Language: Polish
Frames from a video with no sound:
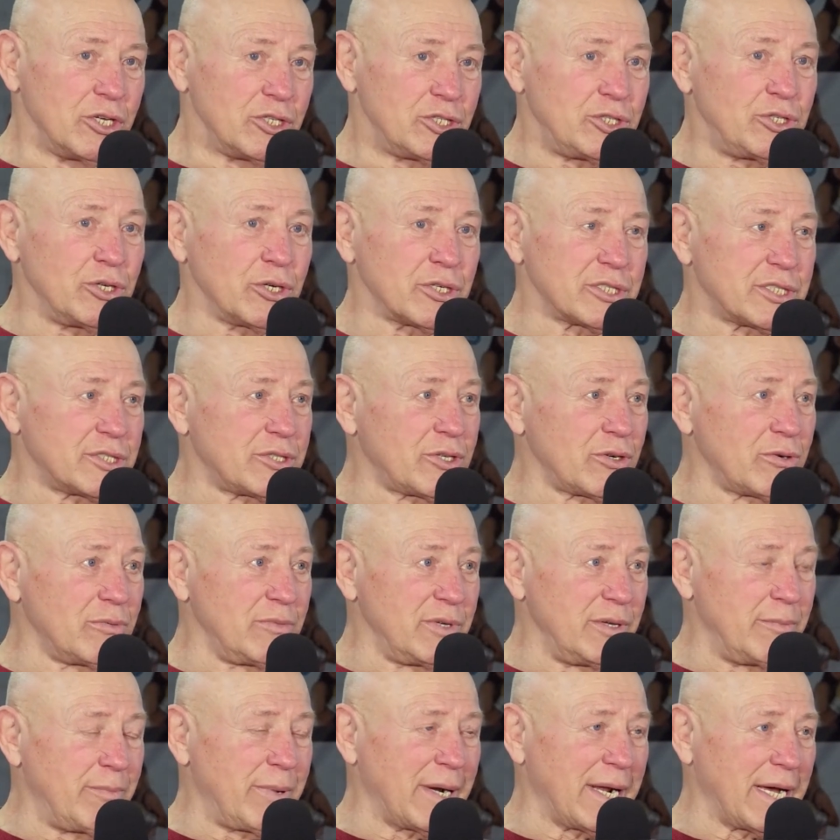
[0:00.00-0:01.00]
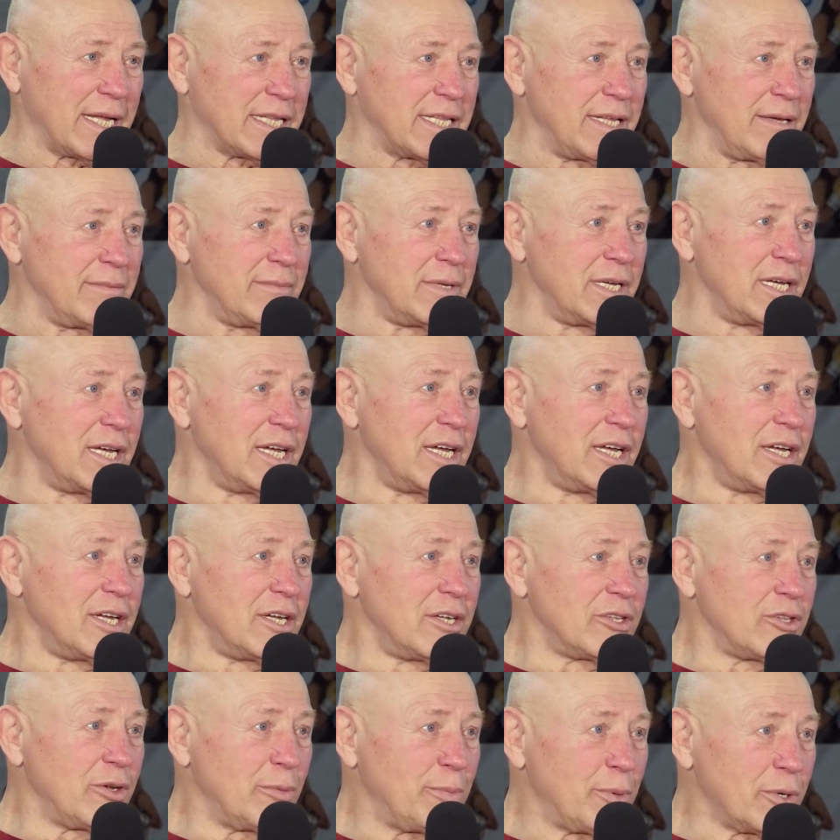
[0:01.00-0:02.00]
siostrą i bratem
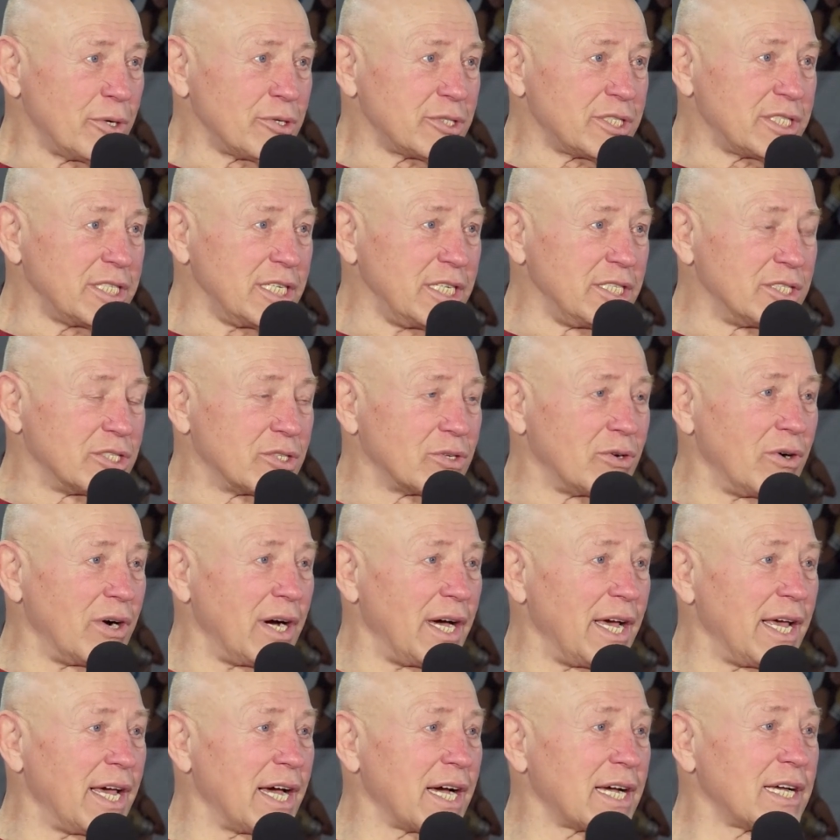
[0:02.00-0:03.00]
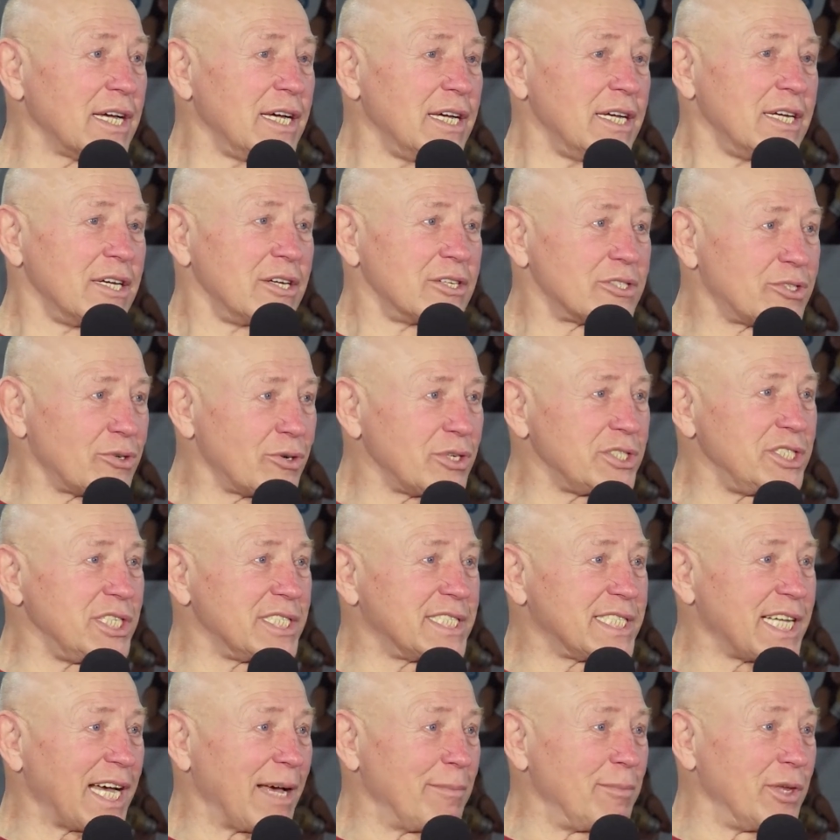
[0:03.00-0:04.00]
to po rosyjsku, a jak z
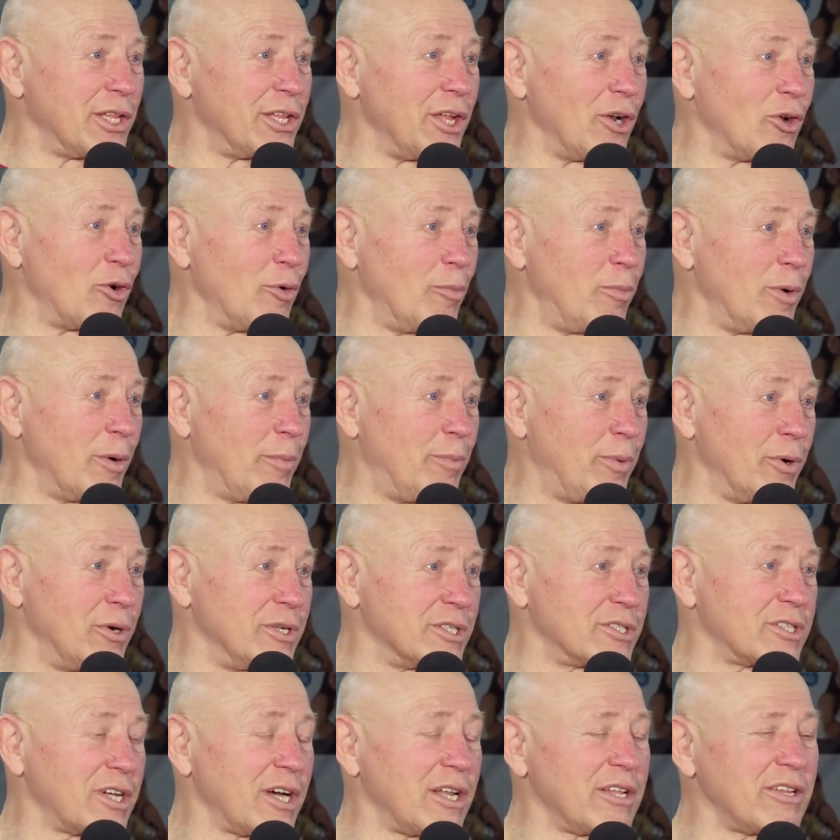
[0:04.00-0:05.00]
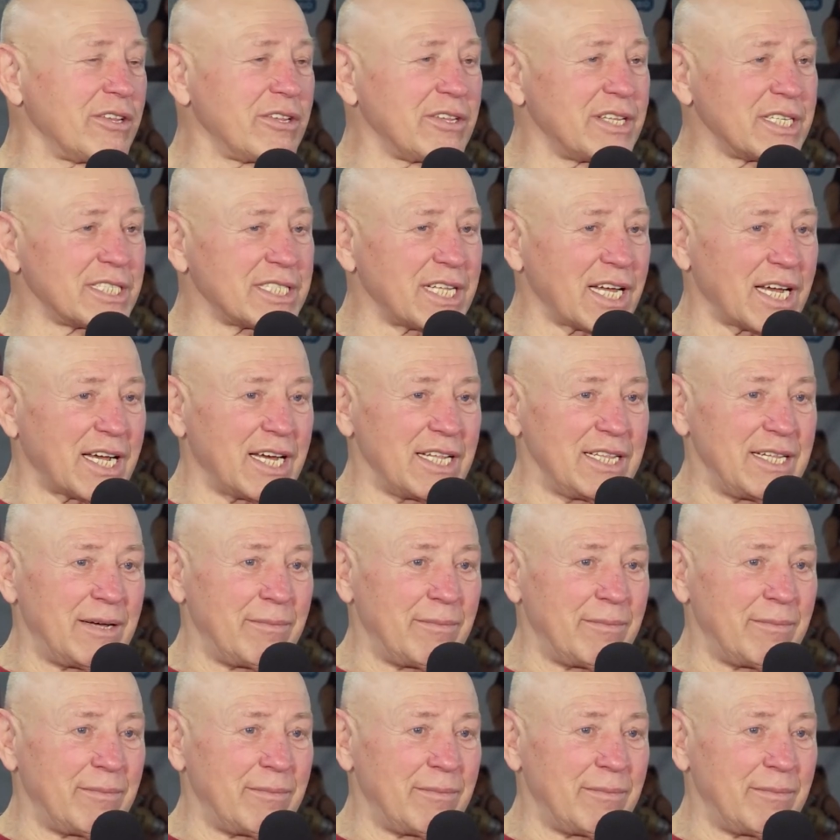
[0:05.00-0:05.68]
rodzicami tylko po polsku. Ale to też taka